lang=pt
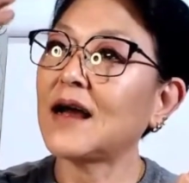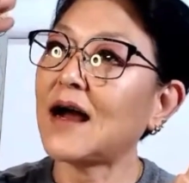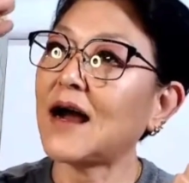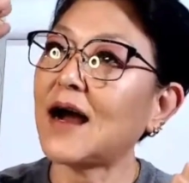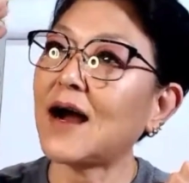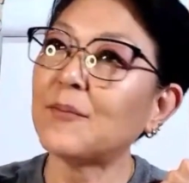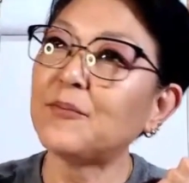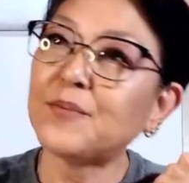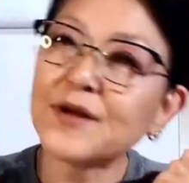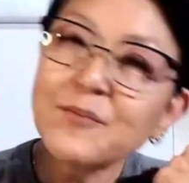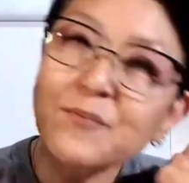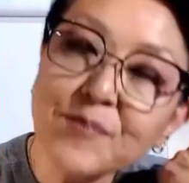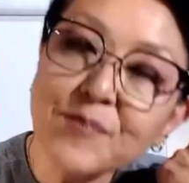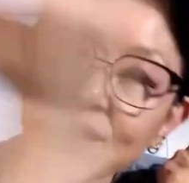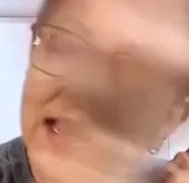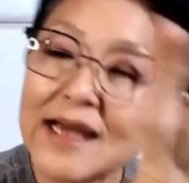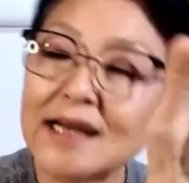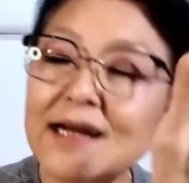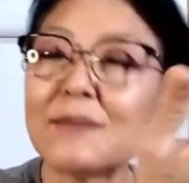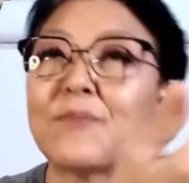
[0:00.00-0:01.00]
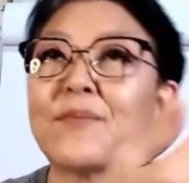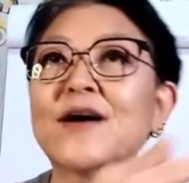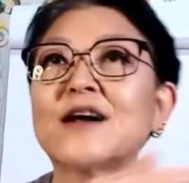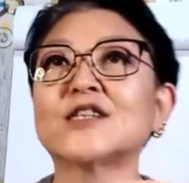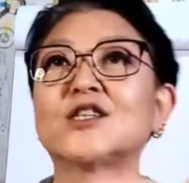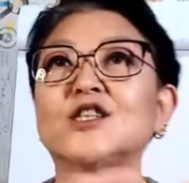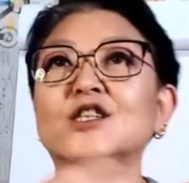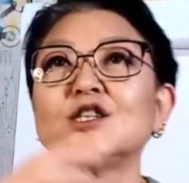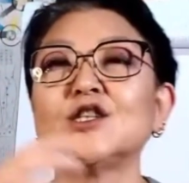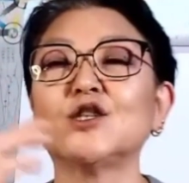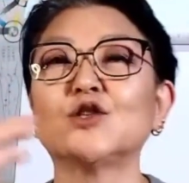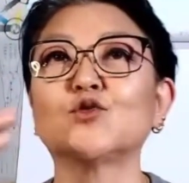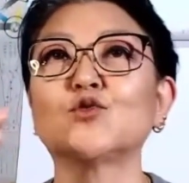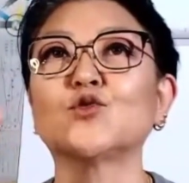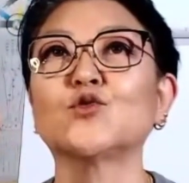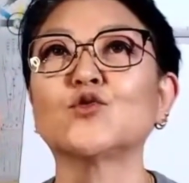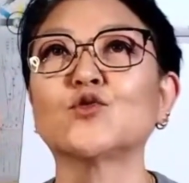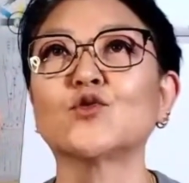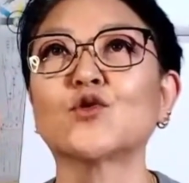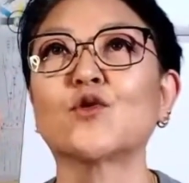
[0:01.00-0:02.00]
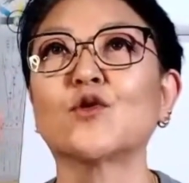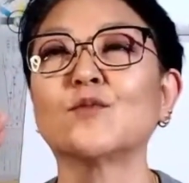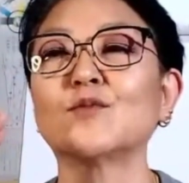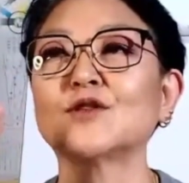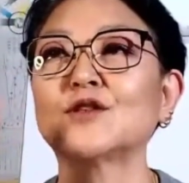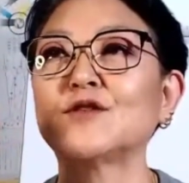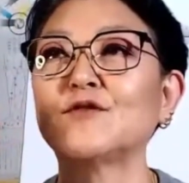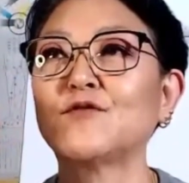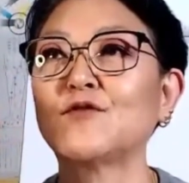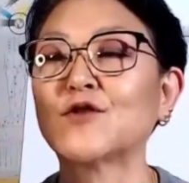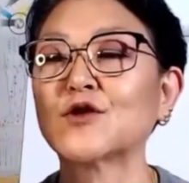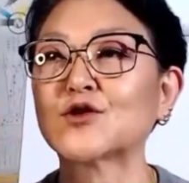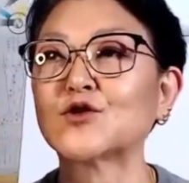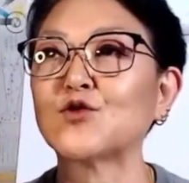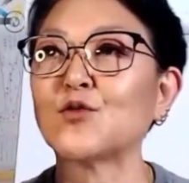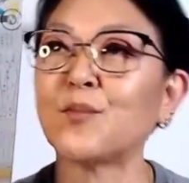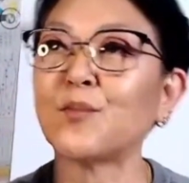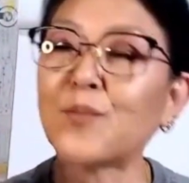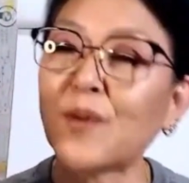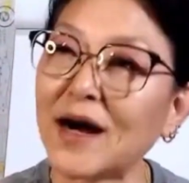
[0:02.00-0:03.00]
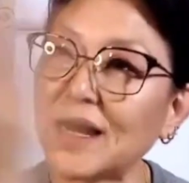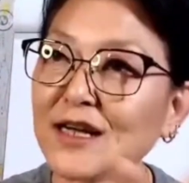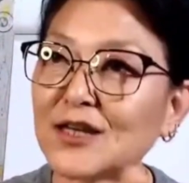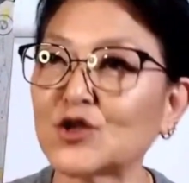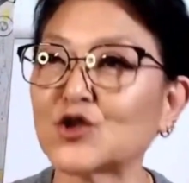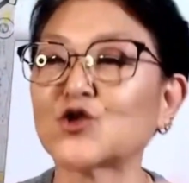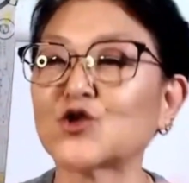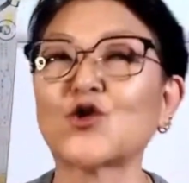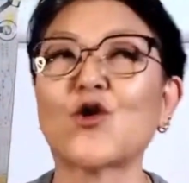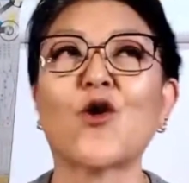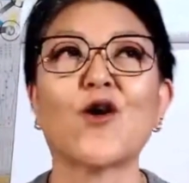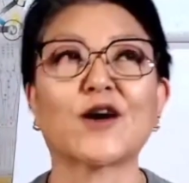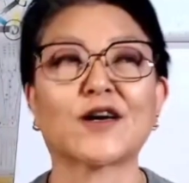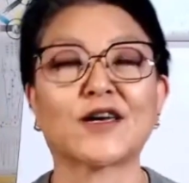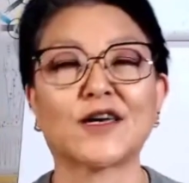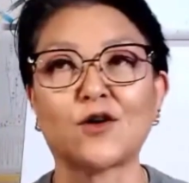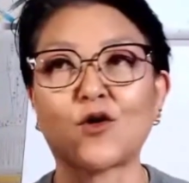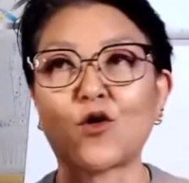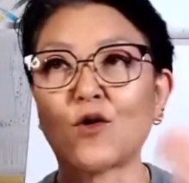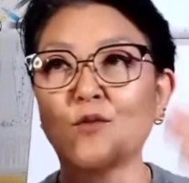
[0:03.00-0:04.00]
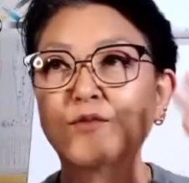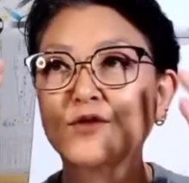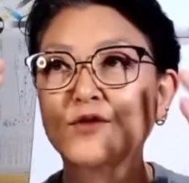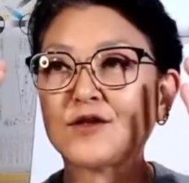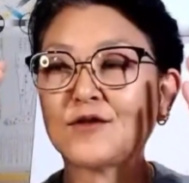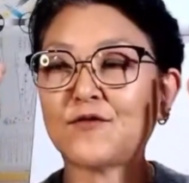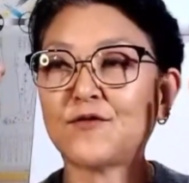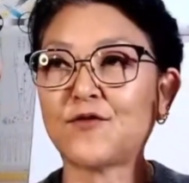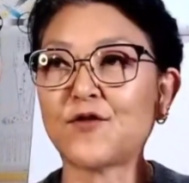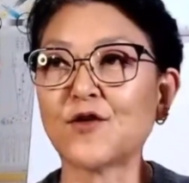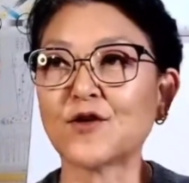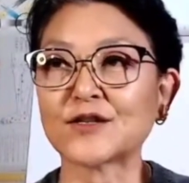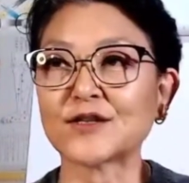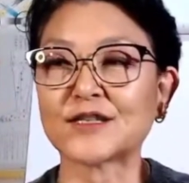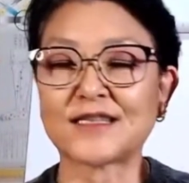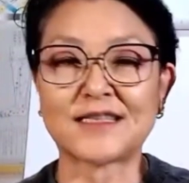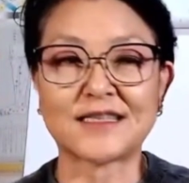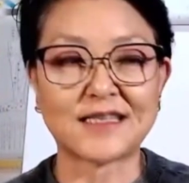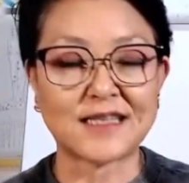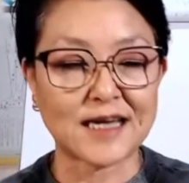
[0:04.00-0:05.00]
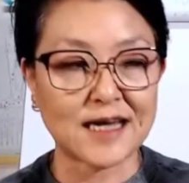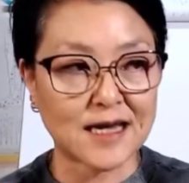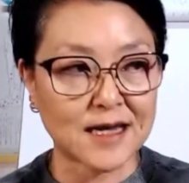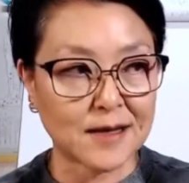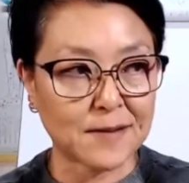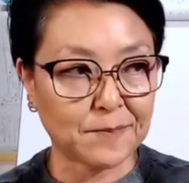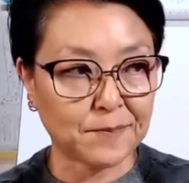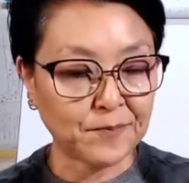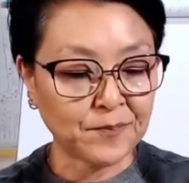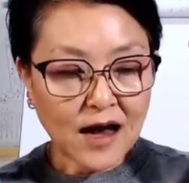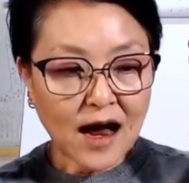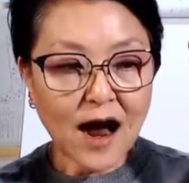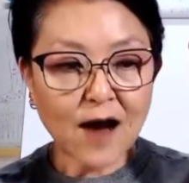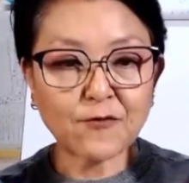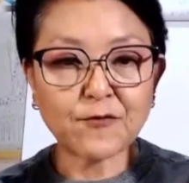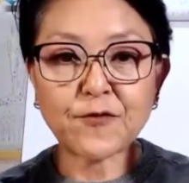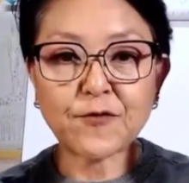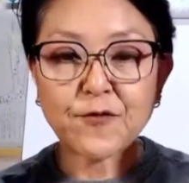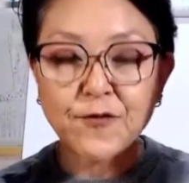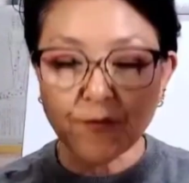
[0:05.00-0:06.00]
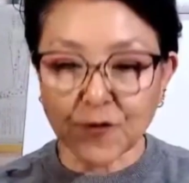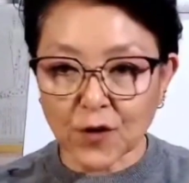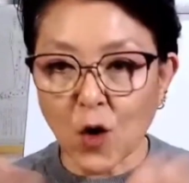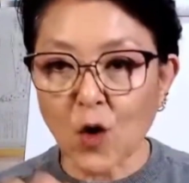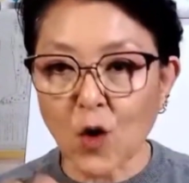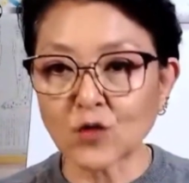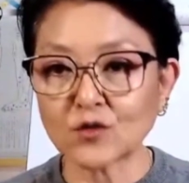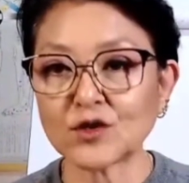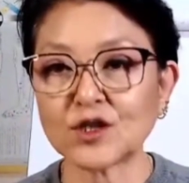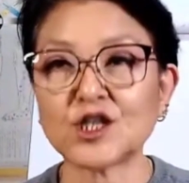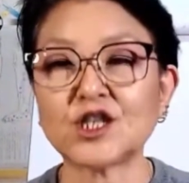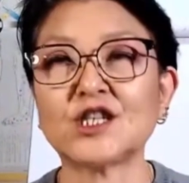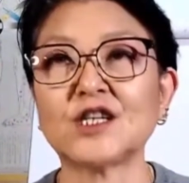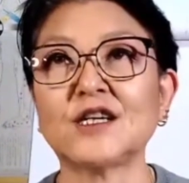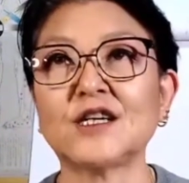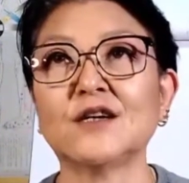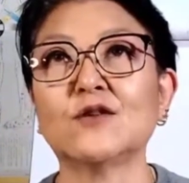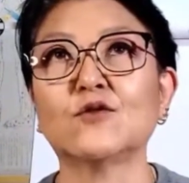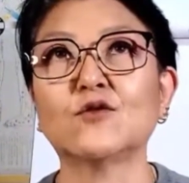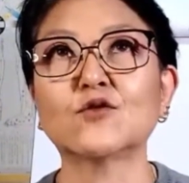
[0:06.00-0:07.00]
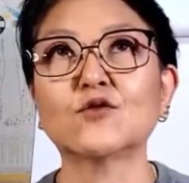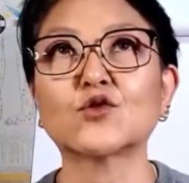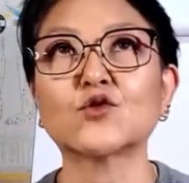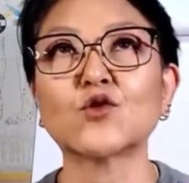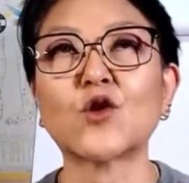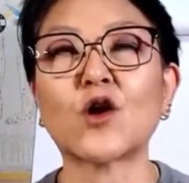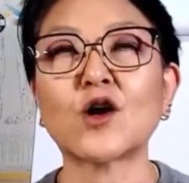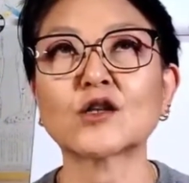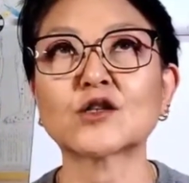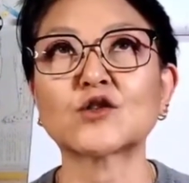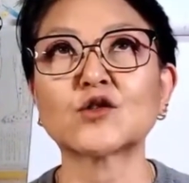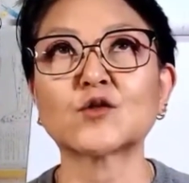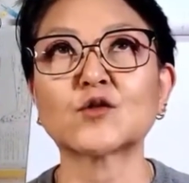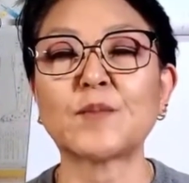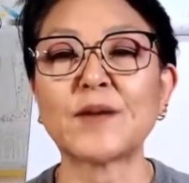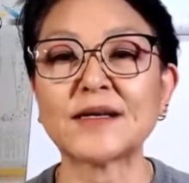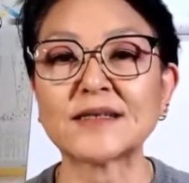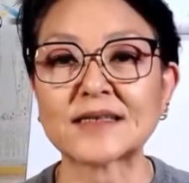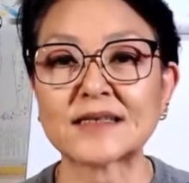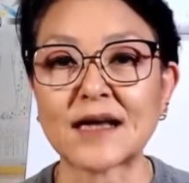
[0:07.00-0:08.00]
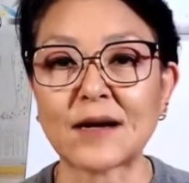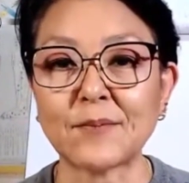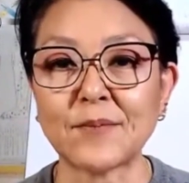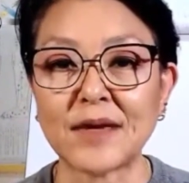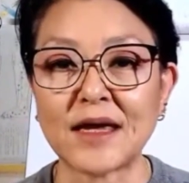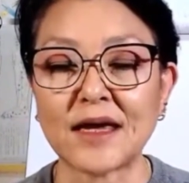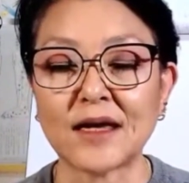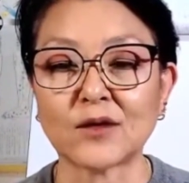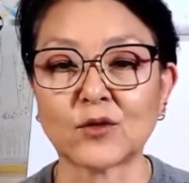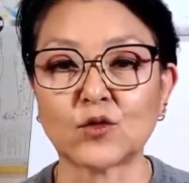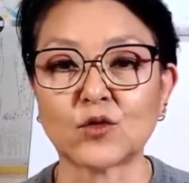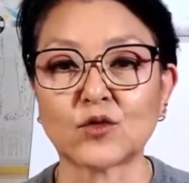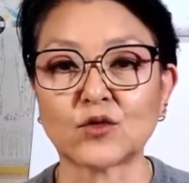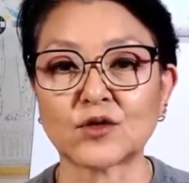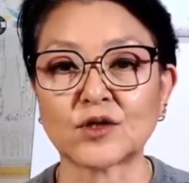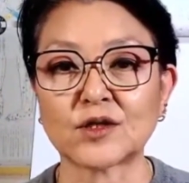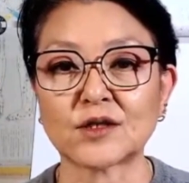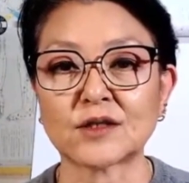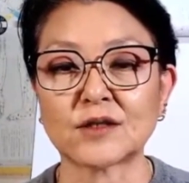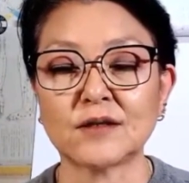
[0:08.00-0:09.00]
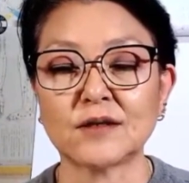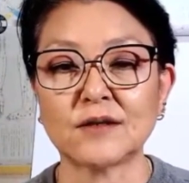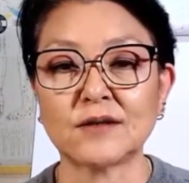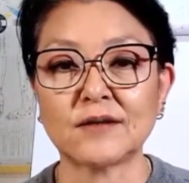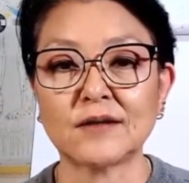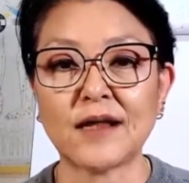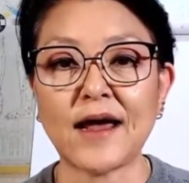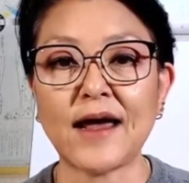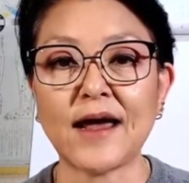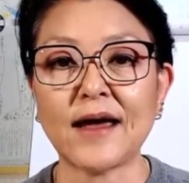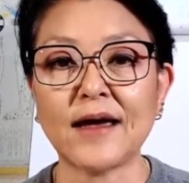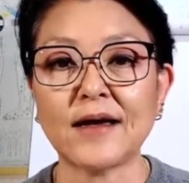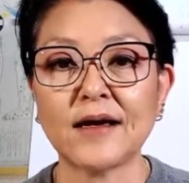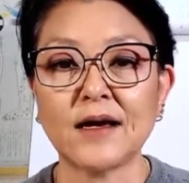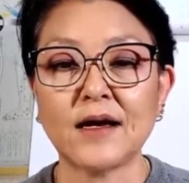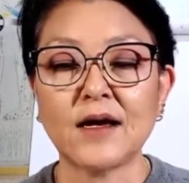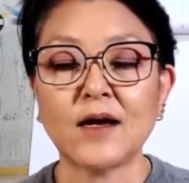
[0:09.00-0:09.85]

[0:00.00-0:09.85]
a primeira parte de tudo, como se fosse o para-choque, como se fosse a fronte, os nossos pensamentos, né?